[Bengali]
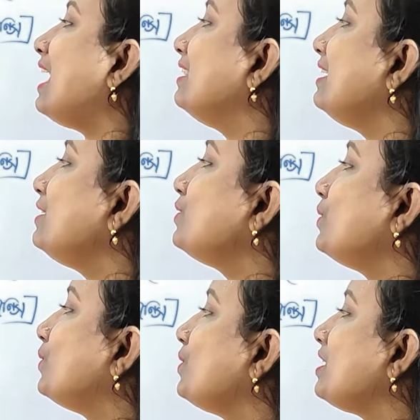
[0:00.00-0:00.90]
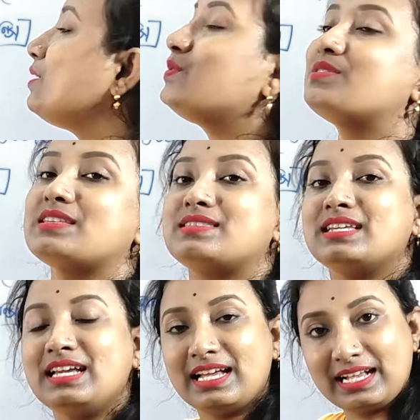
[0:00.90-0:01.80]
তাদের জন্য
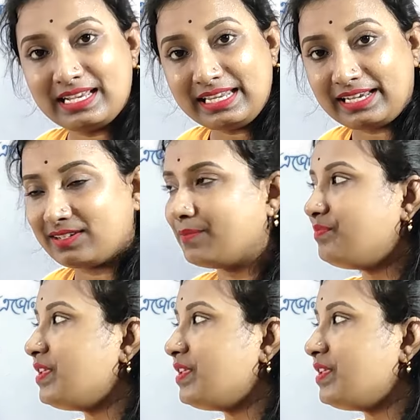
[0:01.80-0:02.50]
ইউজিসি নেট